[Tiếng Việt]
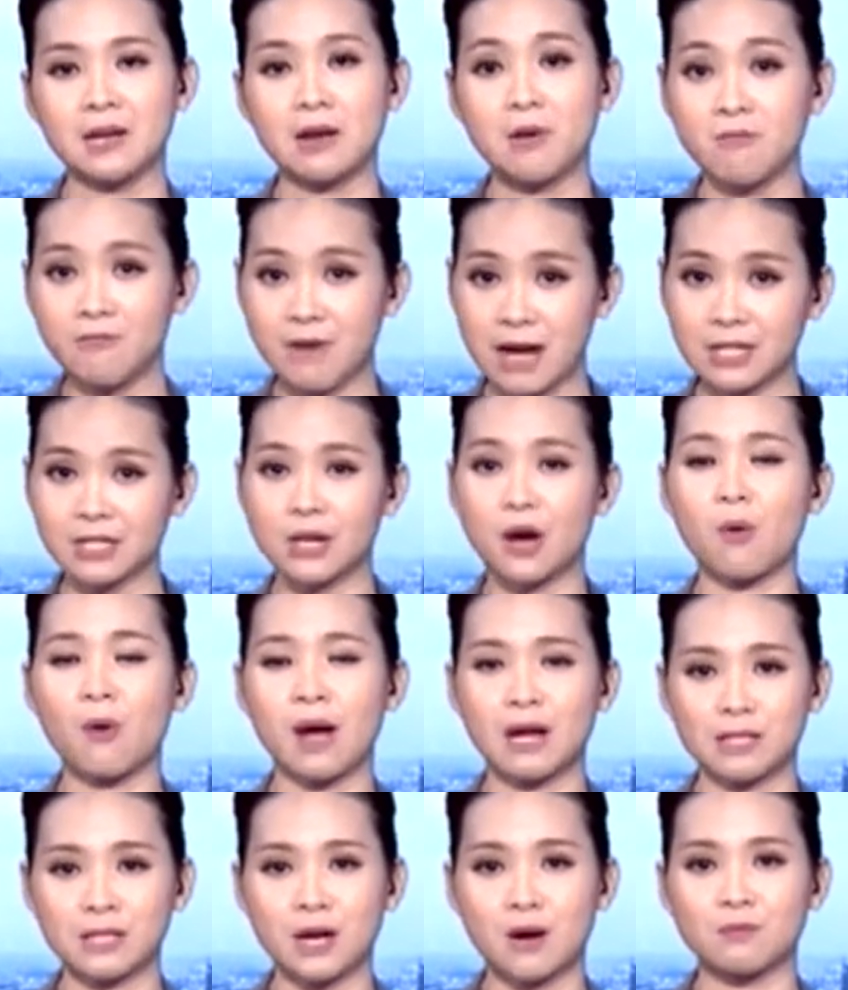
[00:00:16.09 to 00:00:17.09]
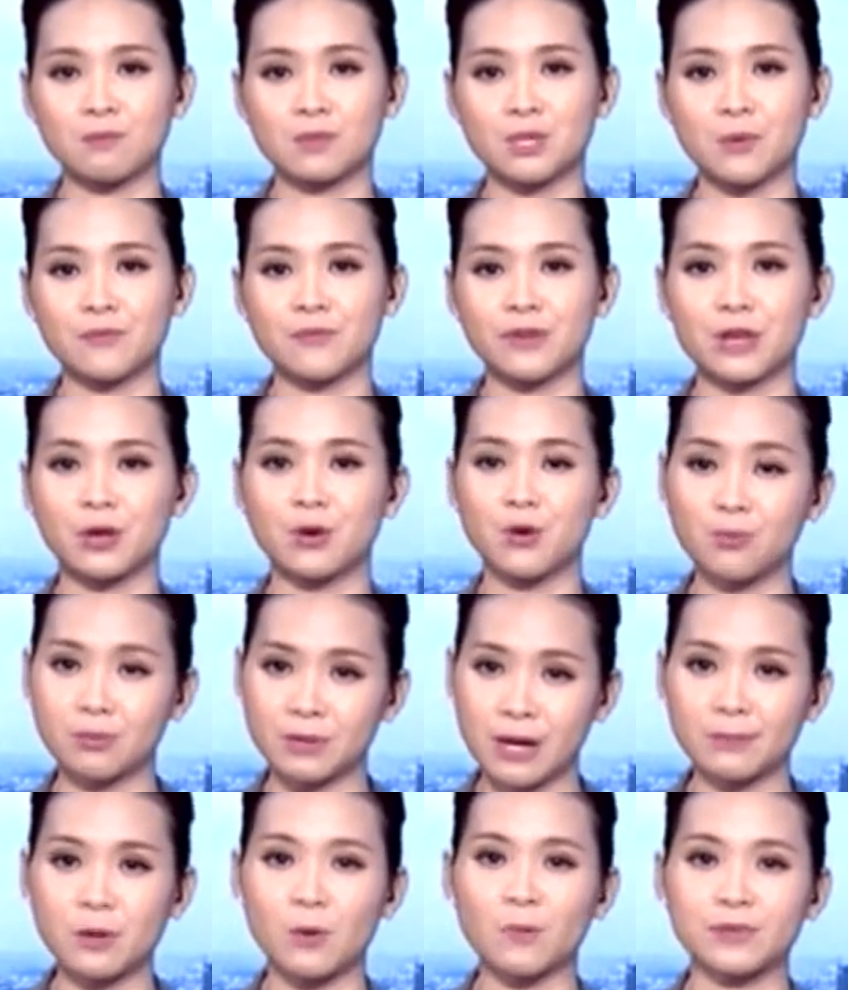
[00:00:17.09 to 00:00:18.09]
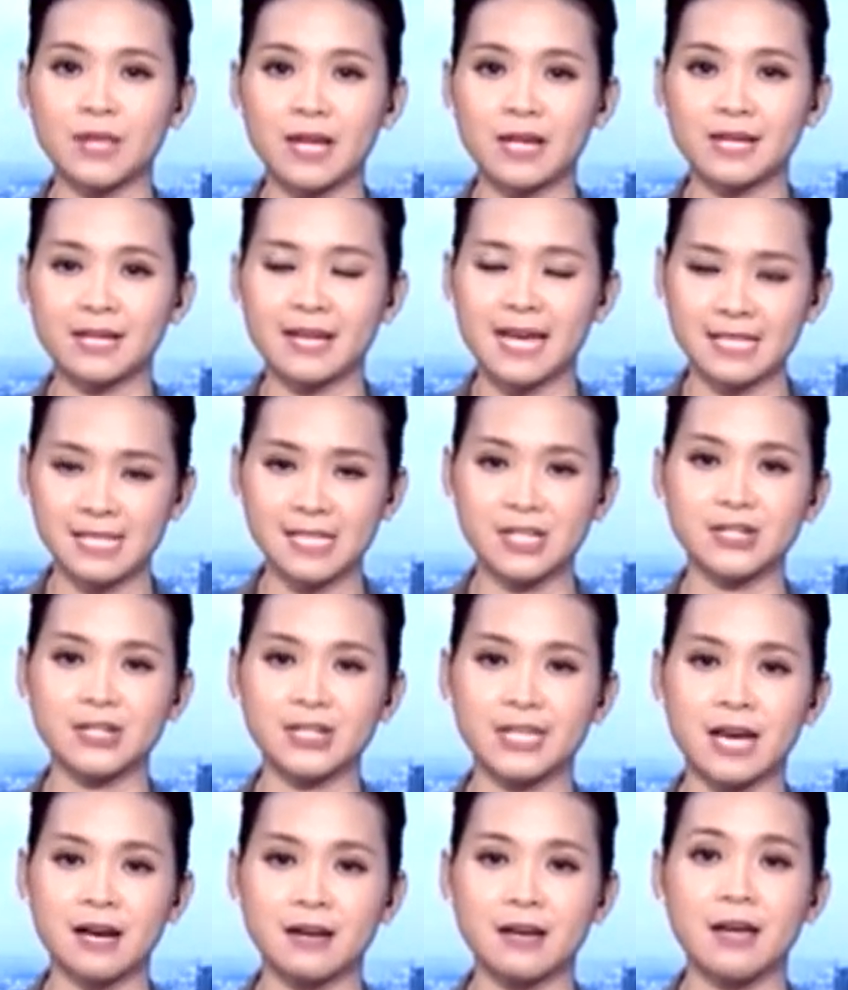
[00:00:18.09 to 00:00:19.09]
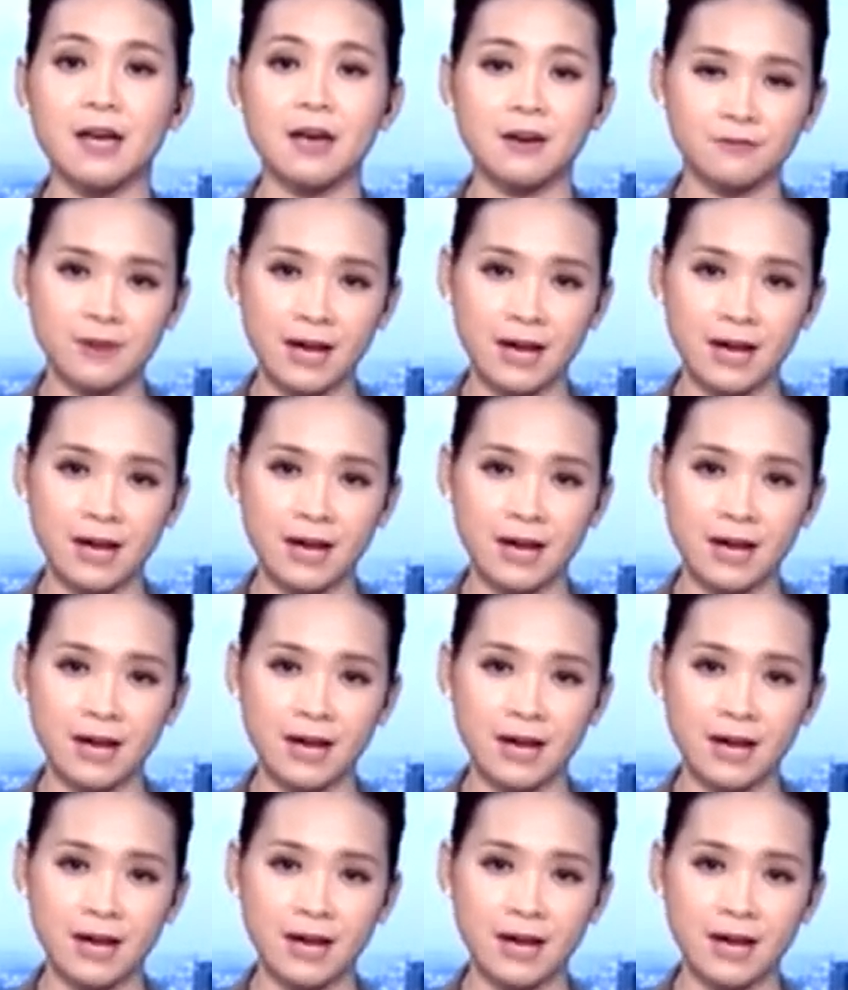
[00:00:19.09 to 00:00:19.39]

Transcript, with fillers: đóng vai trò quan trọng trong việc cung cấp thông tin đến cho người dân,